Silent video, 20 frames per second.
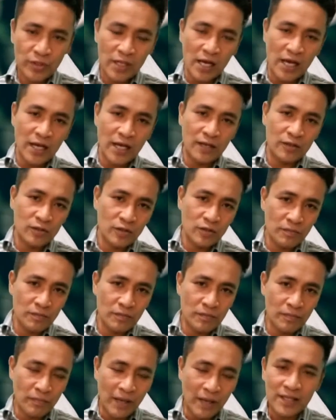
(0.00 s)
uh,
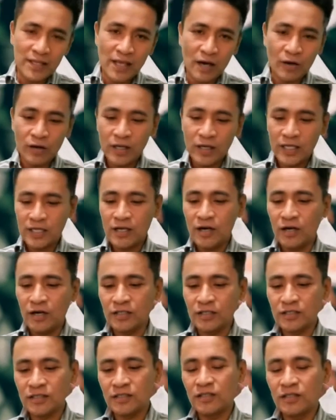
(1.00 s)
by the Holy
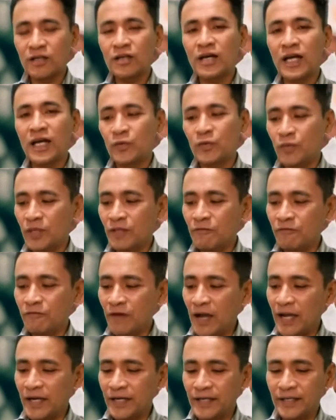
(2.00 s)
Ghost, no, and with
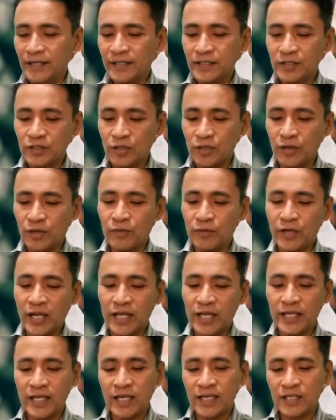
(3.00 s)
fire. So mo na
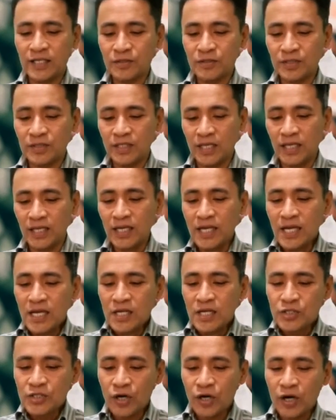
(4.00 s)
iyang gisulti.
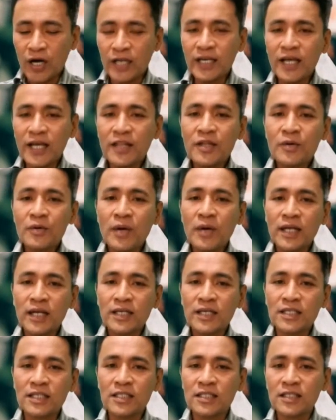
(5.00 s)
So another one
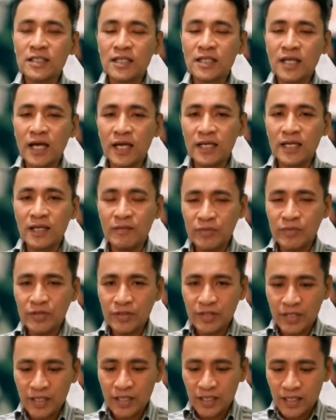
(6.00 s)
in uh, number
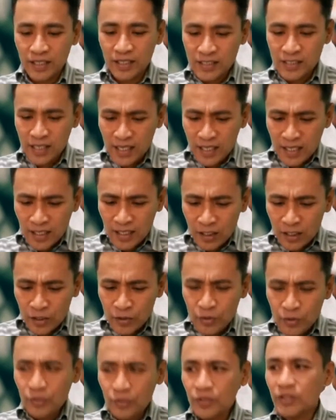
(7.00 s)
3 is
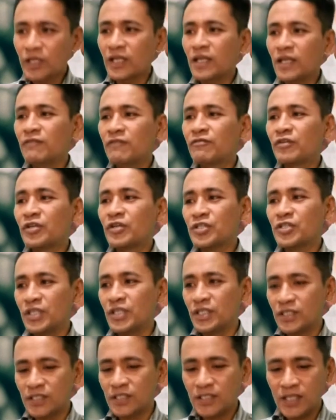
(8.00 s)
Luke 3 verse
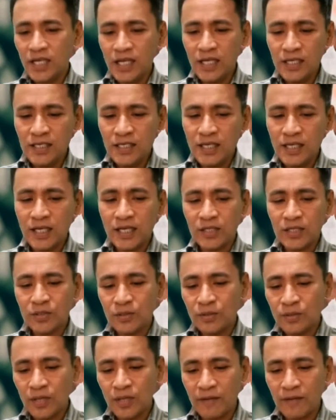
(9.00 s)
16,
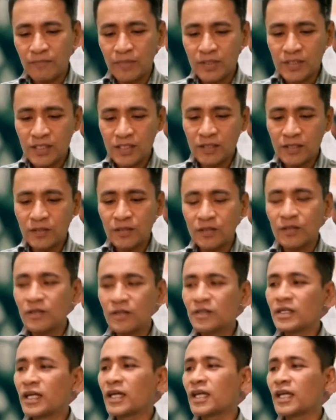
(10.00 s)
ikatulong nga bersikulo,
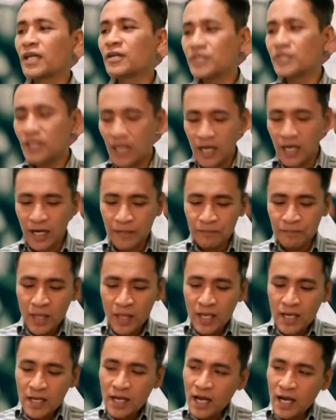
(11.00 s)
naging diha,
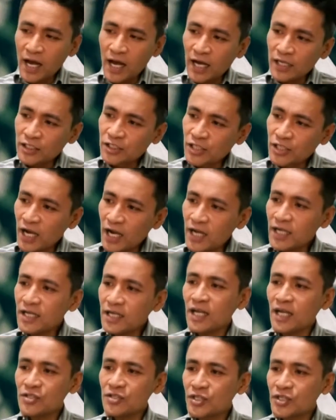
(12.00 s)
uh, John
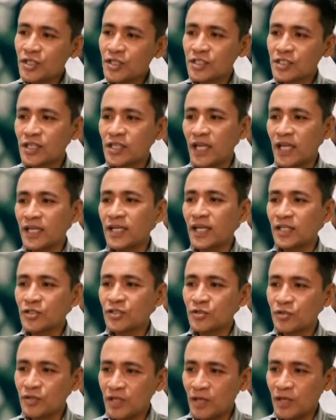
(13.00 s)
answered saying
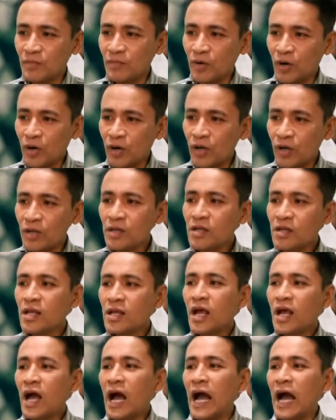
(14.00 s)
unto them all,
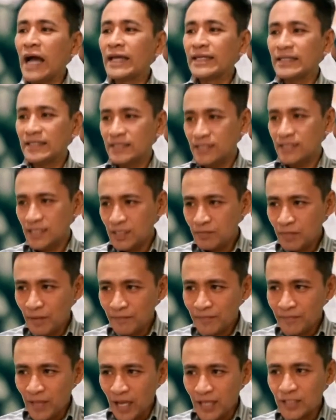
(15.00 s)
I indeed
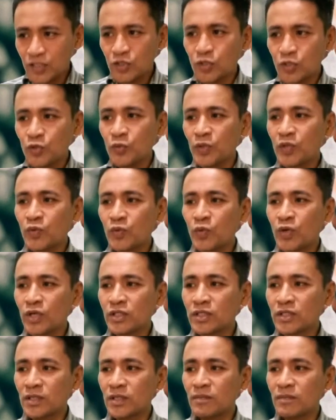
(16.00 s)
baptized you with
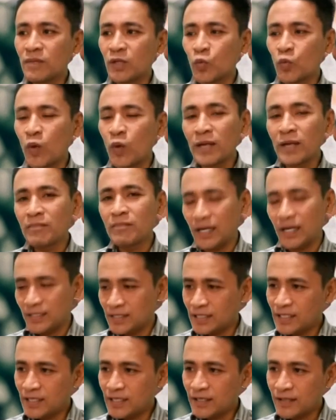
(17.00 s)
water, but one
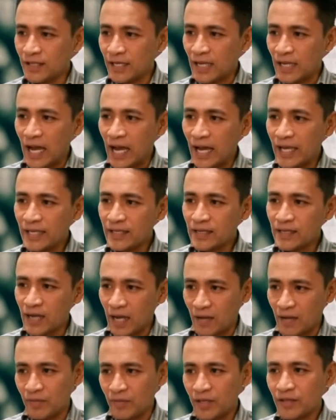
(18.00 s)
mightier than I
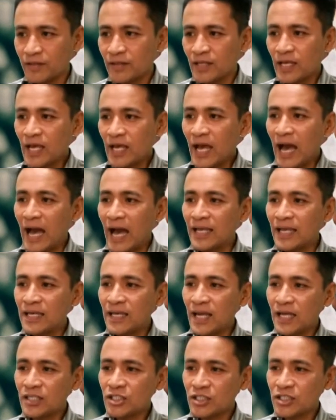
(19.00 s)
cometh, and
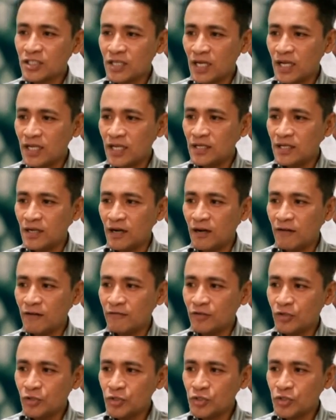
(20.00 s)
lashay of
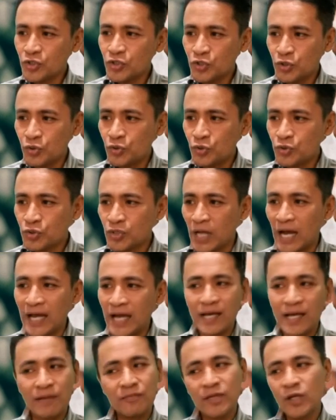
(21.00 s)
whose shoes I
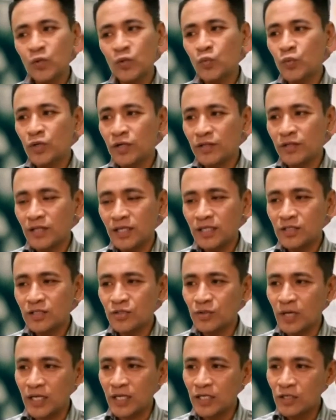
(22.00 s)
am not worthy to
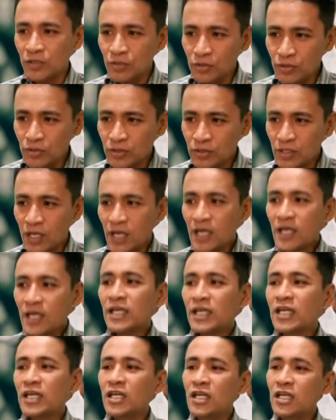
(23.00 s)
unloose,
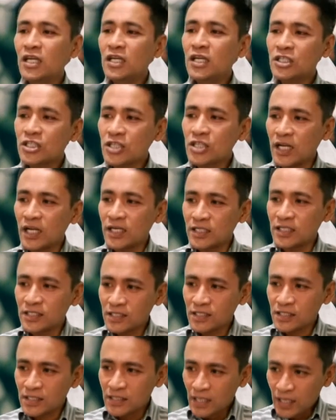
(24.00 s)
he shall
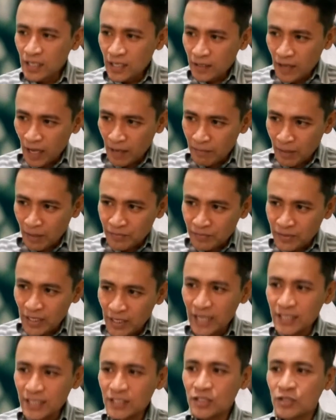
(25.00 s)
uh,
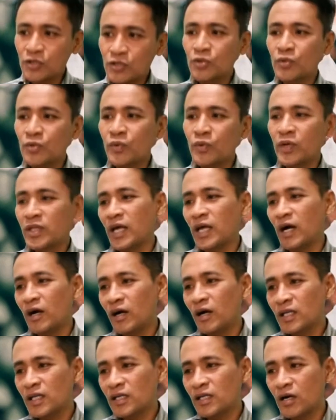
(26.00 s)
baptize you with the
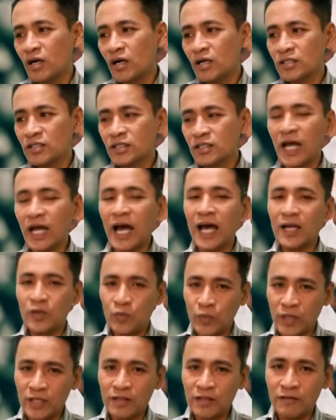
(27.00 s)
Holy Ghost and
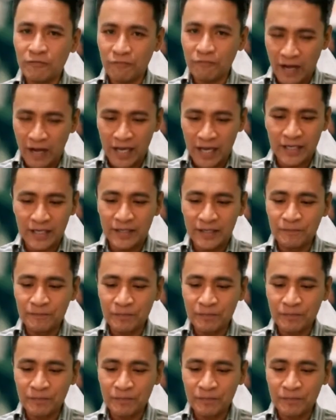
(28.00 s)
with fire.